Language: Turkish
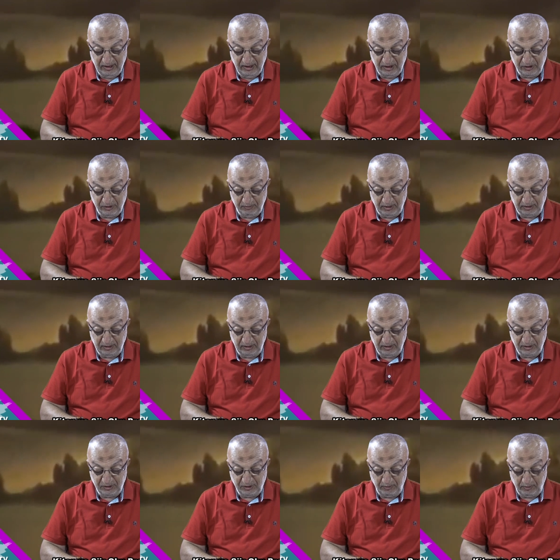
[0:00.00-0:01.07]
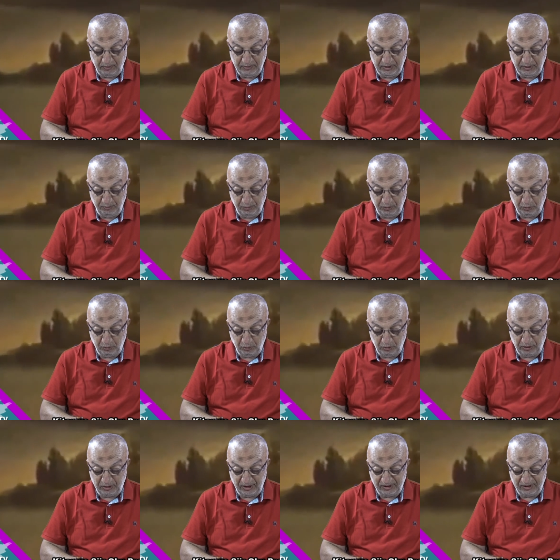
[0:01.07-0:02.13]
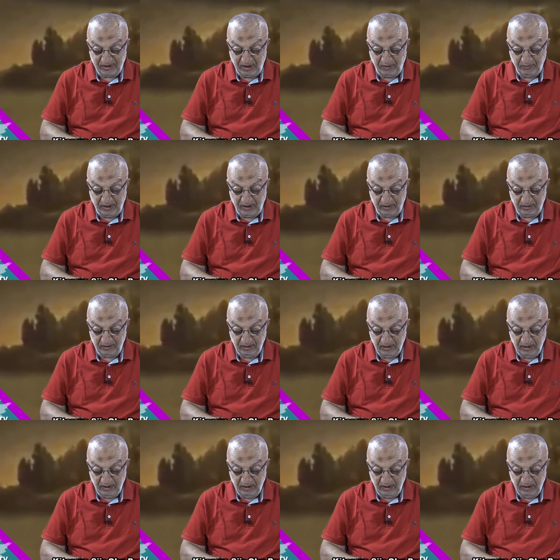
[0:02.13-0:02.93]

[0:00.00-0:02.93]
hezimetinin sebebini bir türlü kestiremeyen,